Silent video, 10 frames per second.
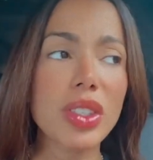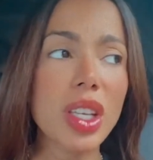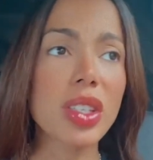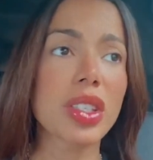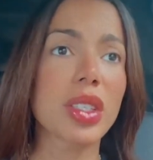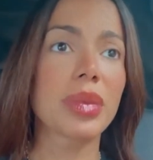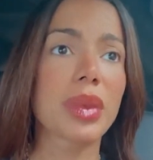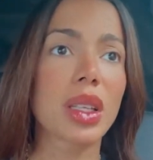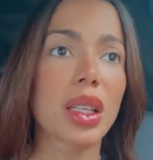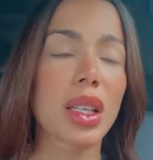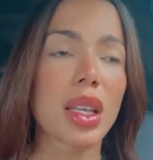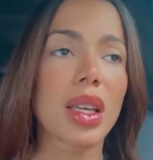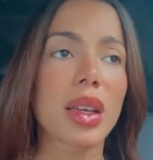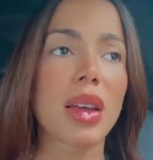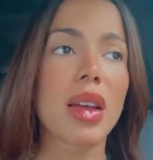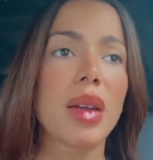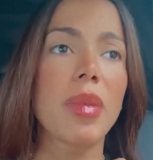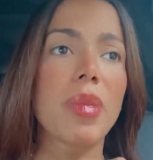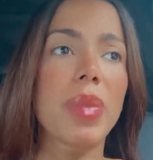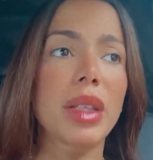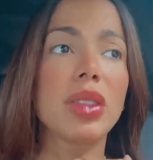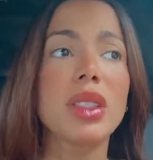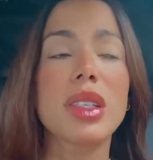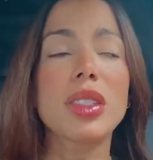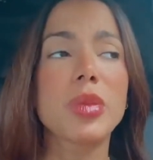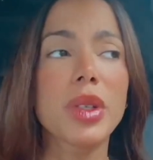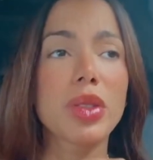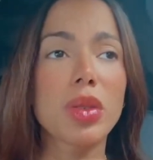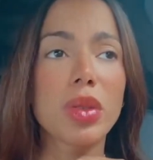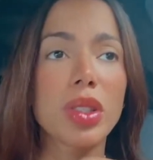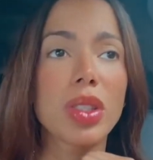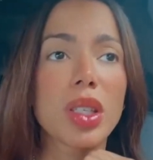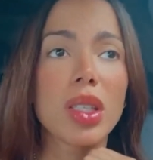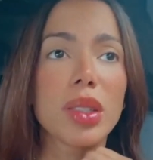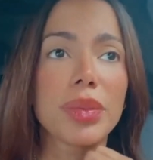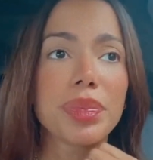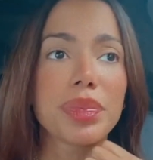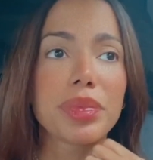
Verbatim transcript: Gente, para todas as pessoas que